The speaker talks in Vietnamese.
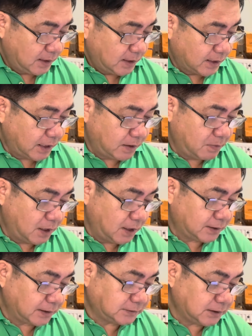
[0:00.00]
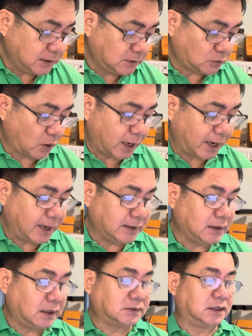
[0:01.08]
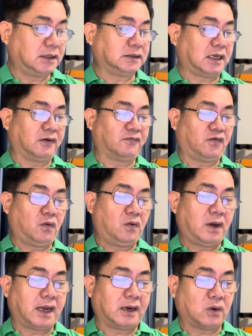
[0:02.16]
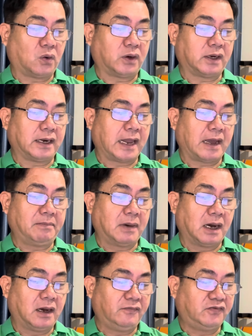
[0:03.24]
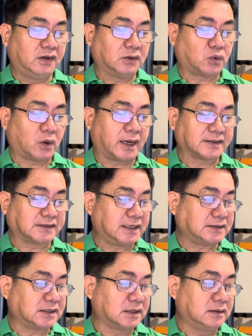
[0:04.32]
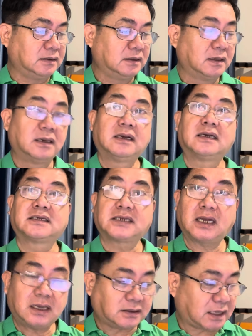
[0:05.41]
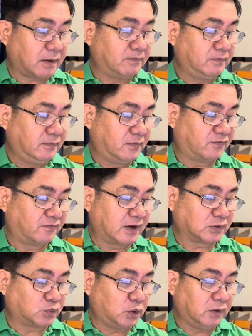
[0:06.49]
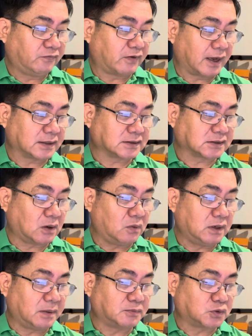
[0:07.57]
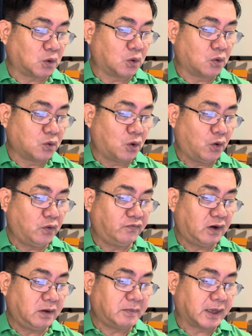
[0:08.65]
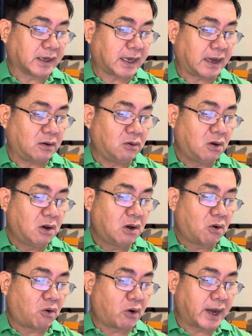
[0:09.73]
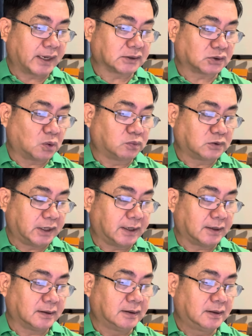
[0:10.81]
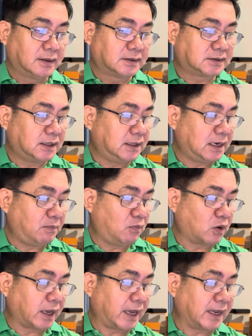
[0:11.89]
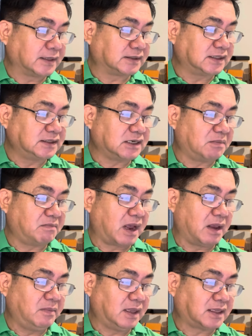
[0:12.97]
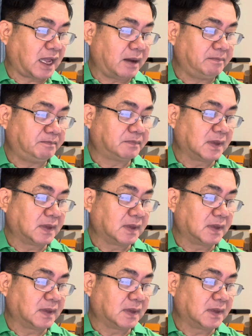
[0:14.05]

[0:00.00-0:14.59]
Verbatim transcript: Ngày 10 tháng 9, Tòa án Nhân dân thành phố Hà Nội đã mở phiên tòa xét xử sơ thẩm và tuyên phạt 6 năm tù đối với bị cáo Hoàng Tùng Thiện, sinh năm 1978,